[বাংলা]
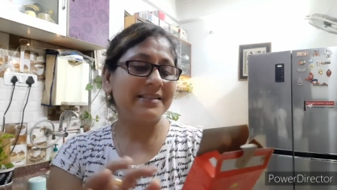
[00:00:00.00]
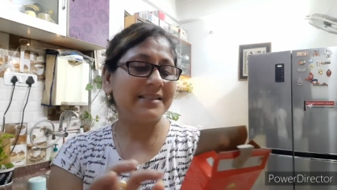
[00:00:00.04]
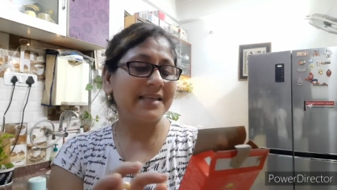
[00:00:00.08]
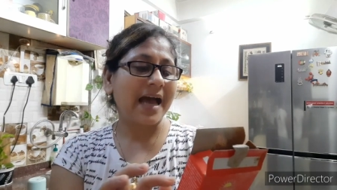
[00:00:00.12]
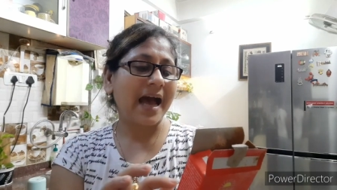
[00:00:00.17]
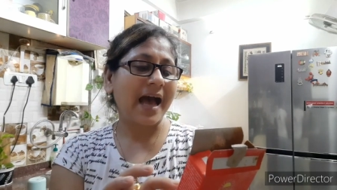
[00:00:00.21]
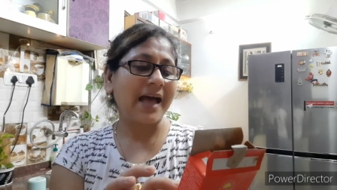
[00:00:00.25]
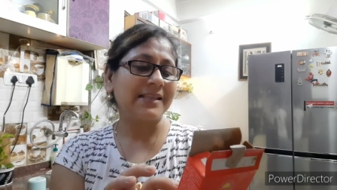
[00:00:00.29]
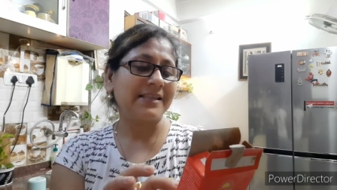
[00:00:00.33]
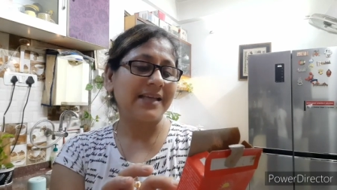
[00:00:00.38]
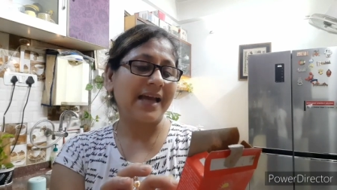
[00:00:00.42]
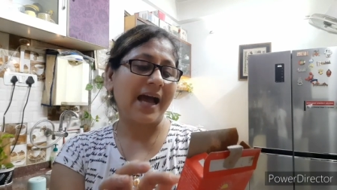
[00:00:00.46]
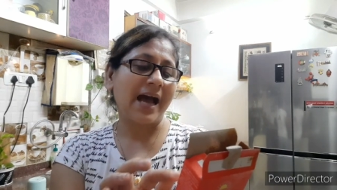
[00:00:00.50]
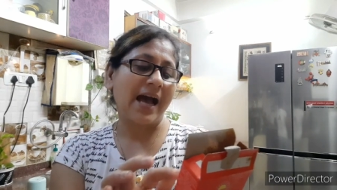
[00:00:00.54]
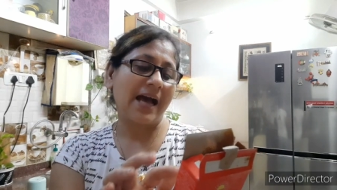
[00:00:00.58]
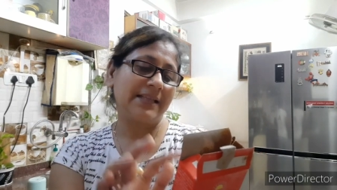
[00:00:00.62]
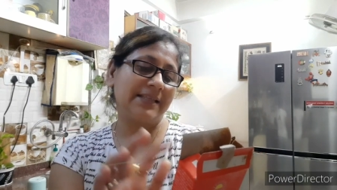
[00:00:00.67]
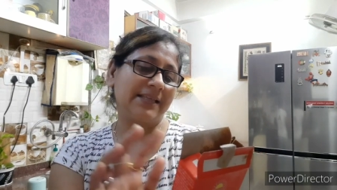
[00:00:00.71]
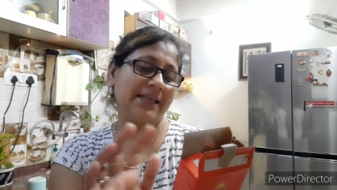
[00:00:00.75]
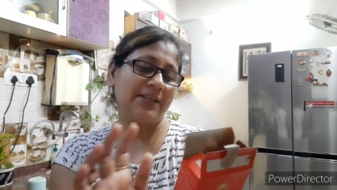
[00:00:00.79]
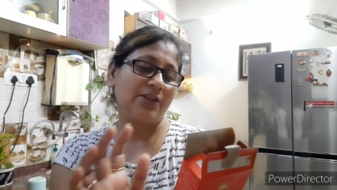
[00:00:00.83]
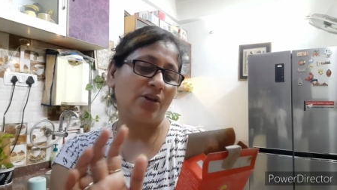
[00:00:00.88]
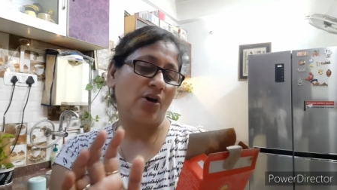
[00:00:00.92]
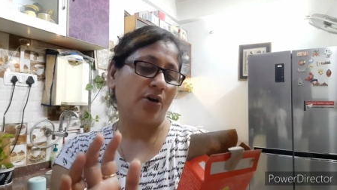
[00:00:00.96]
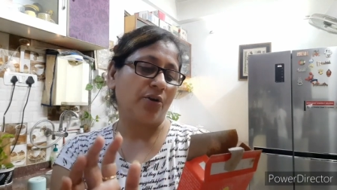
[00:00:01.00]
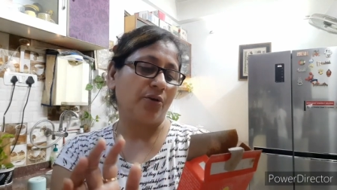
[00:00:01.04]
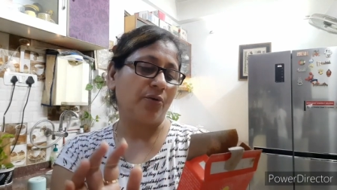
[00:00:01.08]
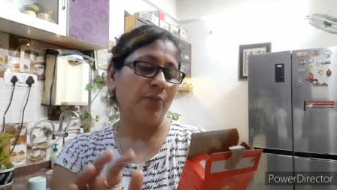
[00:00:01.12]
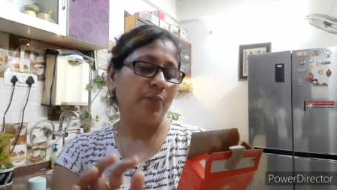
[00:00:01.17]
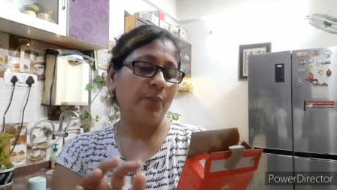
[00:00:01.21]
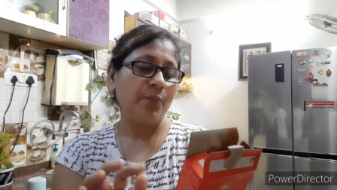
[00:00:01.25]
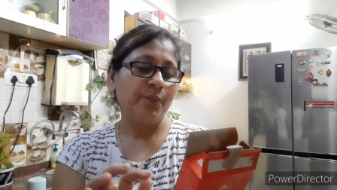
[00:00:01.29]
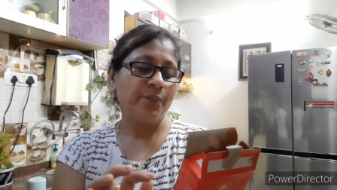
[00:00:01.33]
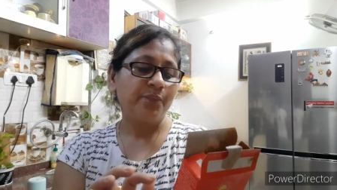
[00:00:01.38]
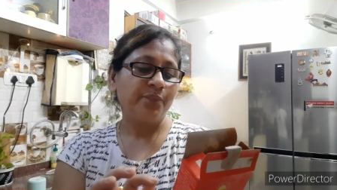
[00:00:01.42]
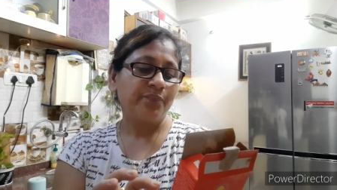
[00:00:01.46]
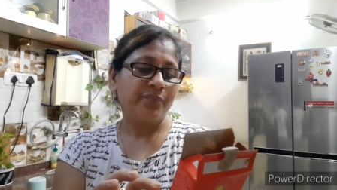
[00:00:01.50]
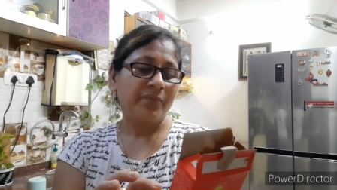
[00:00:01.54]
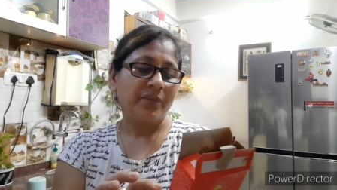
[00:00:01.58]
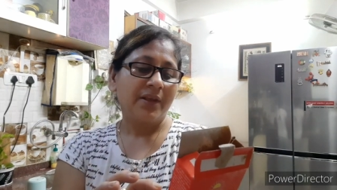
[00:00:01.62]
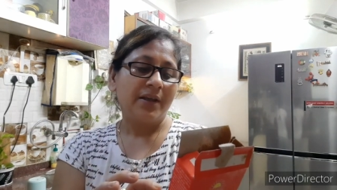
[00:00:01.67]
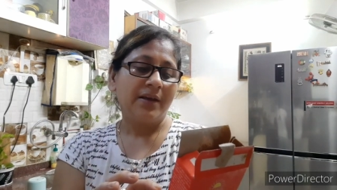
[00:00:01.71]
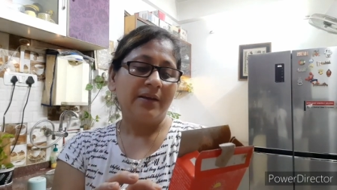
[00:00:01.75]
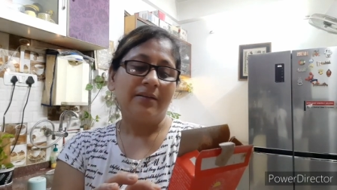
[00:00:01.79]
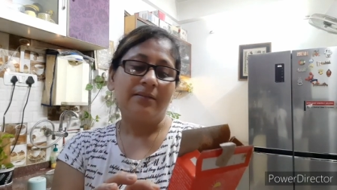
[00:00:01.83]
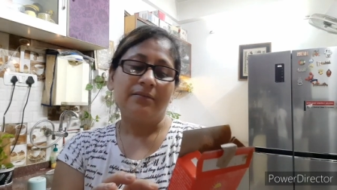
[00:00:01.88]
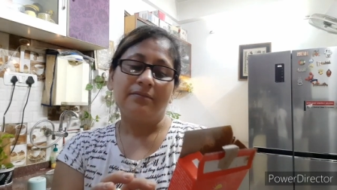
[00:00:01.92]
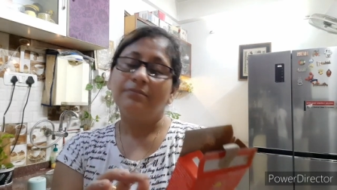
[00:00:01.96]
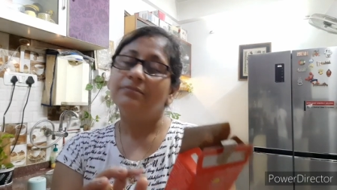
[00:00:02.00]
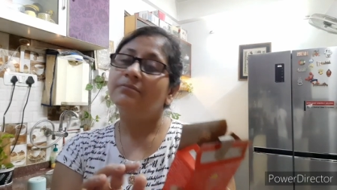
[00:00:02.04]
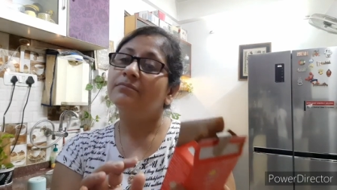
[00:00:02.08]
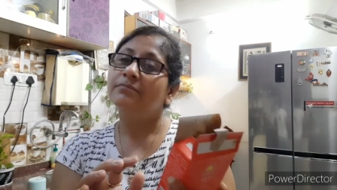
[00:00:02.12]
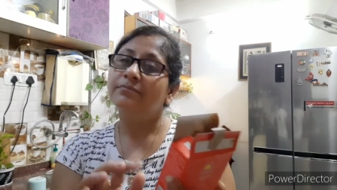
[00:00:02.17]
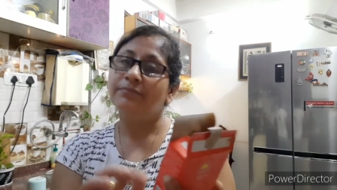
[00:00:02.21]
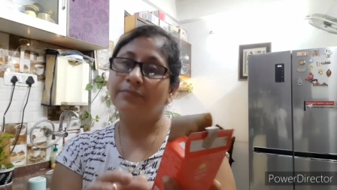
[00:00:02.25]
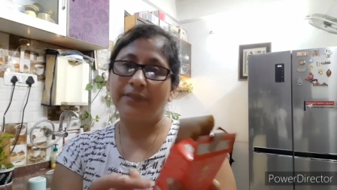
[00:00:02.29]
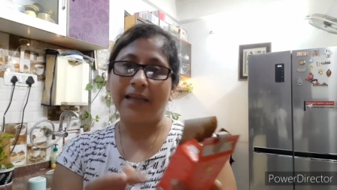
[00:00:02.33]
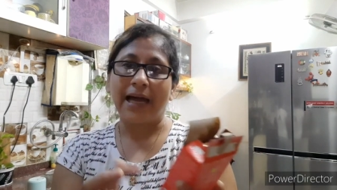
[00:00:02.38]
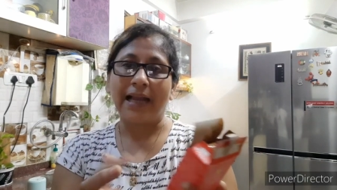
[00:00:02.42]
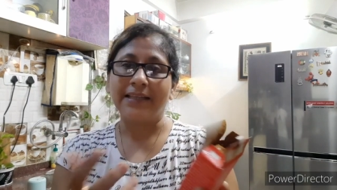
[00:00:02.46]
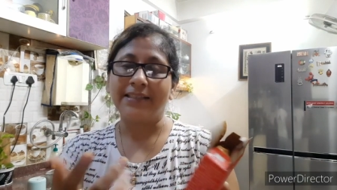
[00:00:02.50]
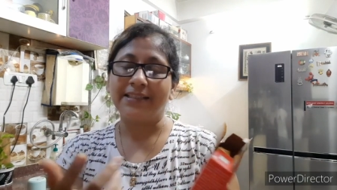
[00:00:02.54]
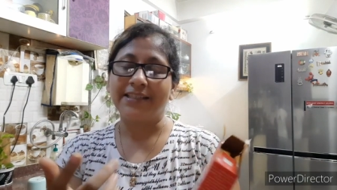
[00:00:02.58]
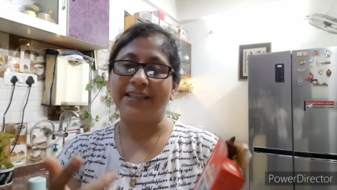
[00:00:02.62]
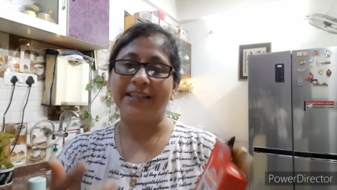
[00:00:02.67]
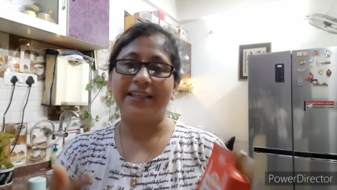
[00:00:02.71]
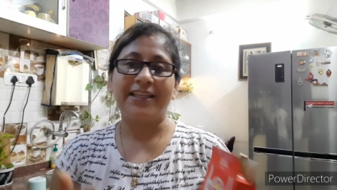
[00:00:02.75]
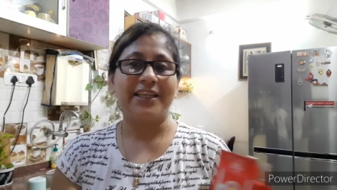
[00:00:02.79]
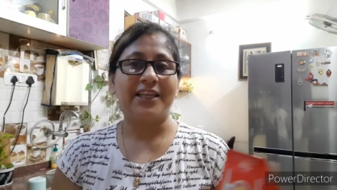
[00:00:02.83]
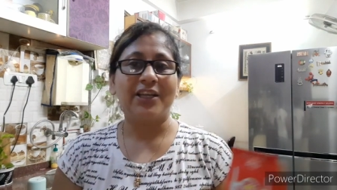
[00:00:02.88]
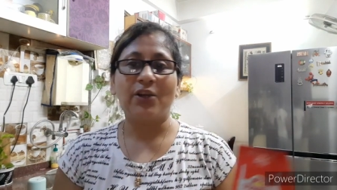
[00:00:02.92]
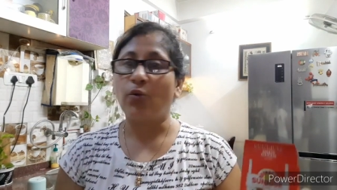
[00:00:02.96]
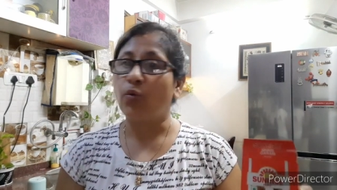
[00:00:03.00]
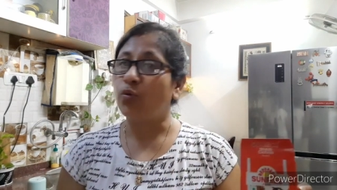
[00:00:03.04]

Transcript: যা যা আছে ধরো দারচিনি